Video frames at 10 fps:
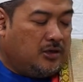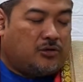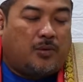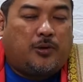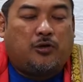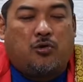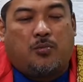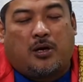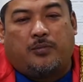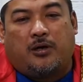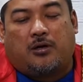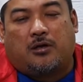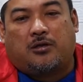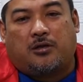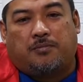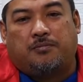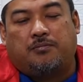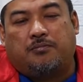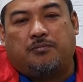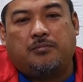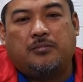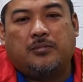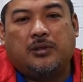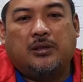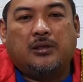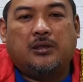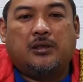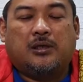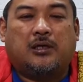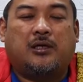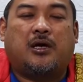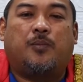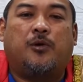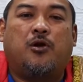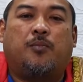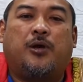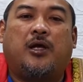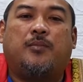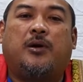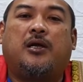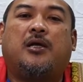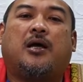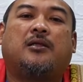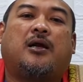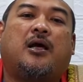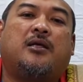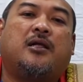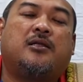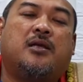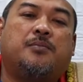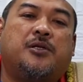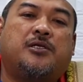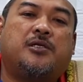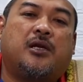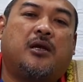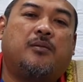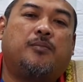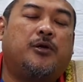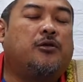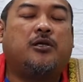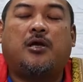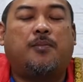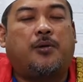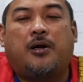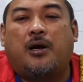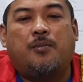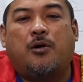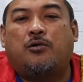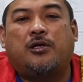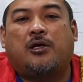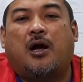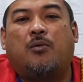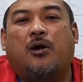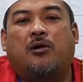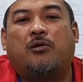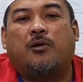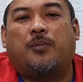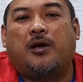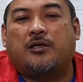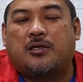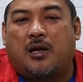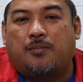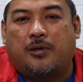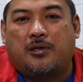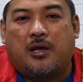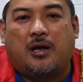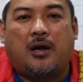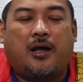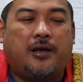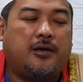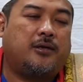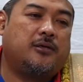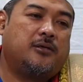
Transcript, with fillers: Sahabat Umar bin Khattab ketika beliau ingin melihat rakyatnya miskin, beliau tidak pernah mau dikawal oleh para sahabat yang lain.